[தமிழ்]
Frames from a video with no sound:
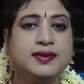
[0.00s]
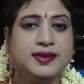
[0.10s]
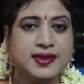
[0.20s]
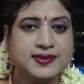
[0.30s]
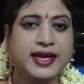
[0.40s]

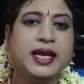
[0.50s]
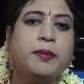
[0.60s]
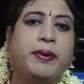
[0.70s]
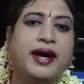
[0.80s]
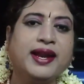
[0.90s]
இந்த
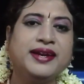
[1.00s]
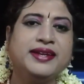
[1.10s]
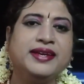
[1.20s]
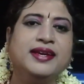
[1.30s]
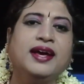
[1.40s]
செயலை
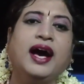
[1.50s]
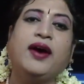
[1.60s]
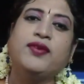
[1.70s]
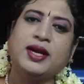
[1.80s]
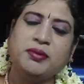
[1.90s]
பாராட்டி
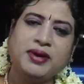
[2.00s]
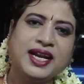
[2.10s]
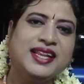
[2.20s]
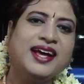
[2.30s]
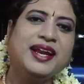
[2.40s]
அவங்கள
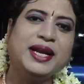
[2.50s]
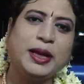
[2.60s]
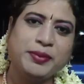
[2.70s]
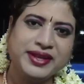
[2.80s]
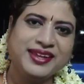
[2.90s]
மனதார
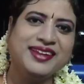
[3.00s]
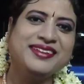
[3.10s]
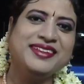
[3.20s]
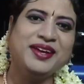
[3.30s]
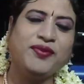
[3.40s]
நாம்
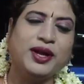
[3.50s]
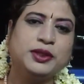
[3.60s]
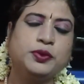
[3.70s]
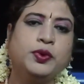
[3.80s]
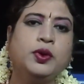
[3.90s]
இங்கிருந்தே
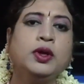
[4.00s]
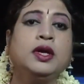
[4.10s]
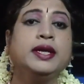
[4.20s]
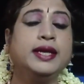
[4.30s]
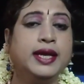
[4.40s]
வாழ்த்துவோம்
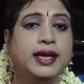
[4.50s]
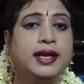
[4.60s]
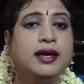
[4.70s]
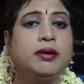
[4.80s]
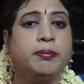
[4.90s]

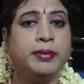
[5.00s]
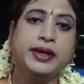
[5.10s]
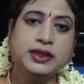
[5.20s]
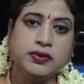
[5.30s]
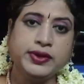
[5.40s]
ஏன்னா
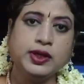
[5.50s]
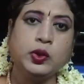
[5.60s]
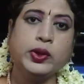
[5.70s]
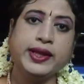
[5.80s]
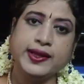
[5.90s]

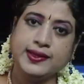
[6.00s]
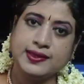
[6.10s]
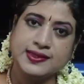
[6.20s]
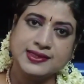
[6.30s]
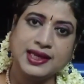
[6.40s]
மருத்துவர்களுடைய
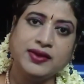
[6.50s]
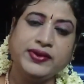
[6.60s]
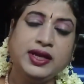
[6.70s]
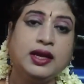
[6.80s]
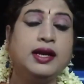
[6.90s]
இந்த
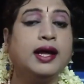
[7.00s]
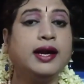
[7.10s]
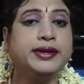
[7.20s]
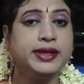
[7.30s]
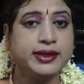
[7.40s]
சேவை
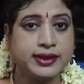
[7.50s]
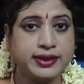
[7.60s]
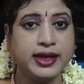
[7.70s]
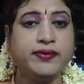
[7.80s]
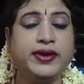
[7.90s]
நாட்டிற்கு
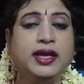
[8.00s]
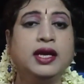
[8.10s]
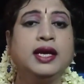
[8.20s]
தேவை